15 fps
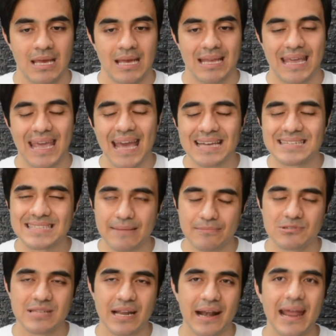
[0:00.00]
¿Qué
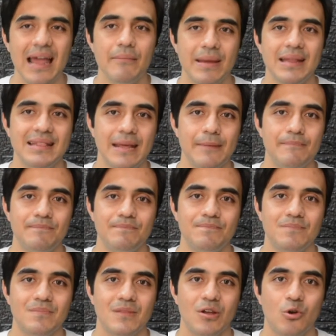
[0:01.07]
hacemos realmente
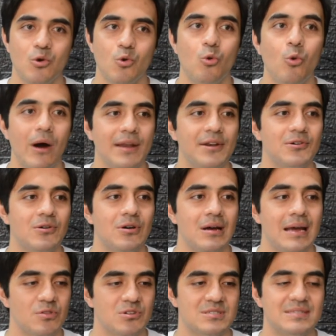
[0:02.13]
cuando
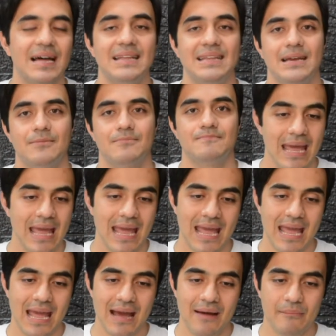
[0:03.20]
nos daña?
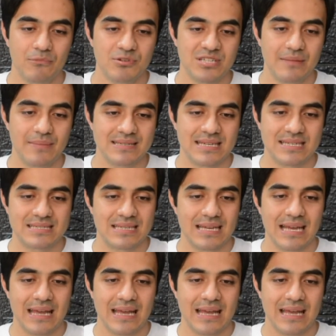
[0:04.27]
Eh, muchas veces